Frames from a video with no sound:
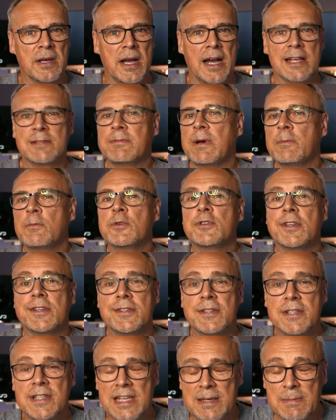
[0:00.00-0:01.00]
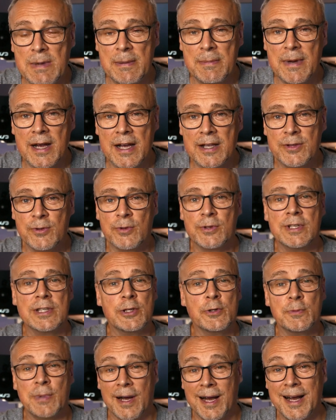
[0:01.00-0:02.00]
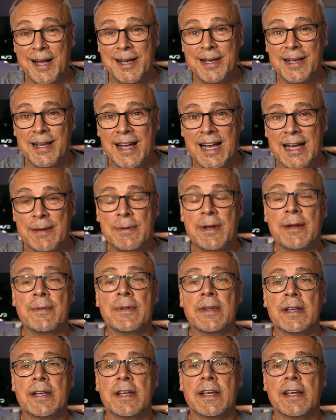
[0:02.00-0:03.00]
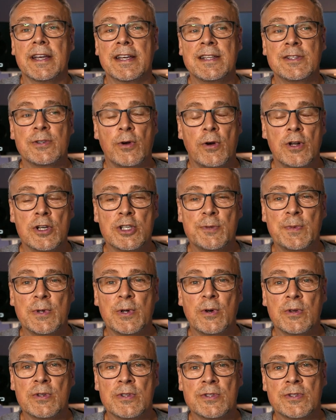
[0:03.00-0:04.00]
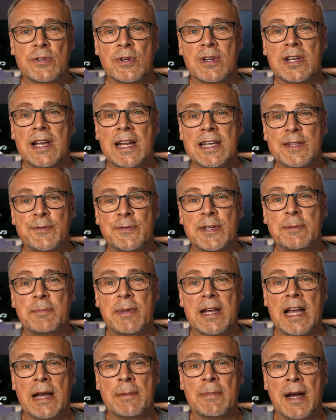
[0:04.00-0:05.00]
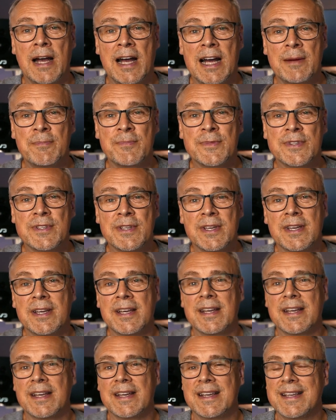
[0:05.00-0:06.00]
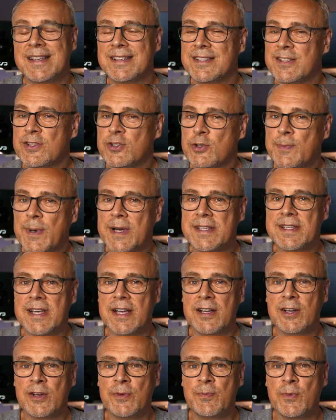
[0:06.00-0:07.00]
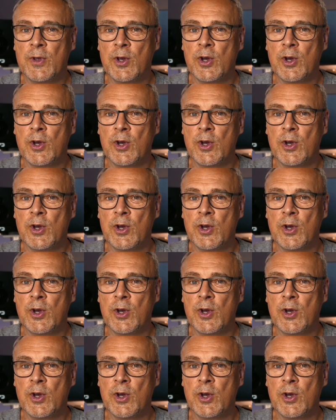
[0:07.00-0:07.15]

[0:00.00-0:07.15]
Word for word: Also man muss das nicht immer machen und nicht überall, aber in so Rollenspielrunden so ein kleines Feedback am Abend ist eine super Sache,